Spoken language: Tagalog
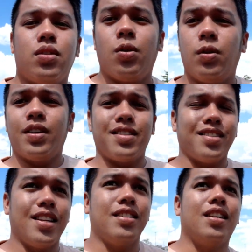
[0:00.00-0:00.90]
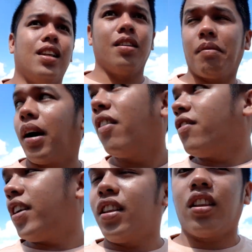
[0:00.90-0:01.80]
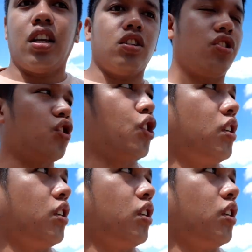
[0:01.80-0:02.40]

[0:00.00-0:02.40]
So, nagsasell sila ng mga vintage